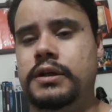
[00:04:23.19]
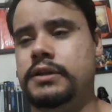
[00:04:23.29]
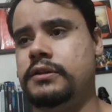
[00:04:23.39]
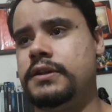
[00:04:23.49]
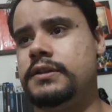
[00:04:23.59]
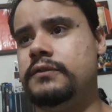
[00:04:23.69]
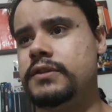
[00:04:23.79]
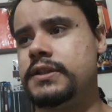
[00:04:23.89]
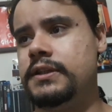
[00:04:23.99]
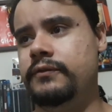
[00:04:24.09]
É só questão
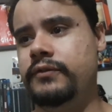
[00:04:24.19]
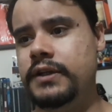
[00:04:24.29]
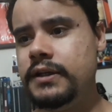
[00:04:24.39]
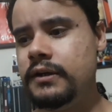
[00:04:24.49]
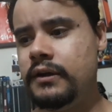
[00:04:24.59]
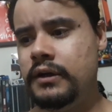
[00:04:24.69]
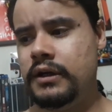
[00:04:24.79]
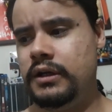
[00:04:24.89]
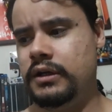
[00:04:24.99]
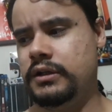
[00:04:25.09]
de você ver,
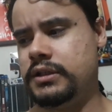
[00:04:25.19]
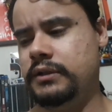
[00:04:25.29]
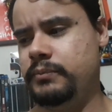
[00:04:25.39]
acho que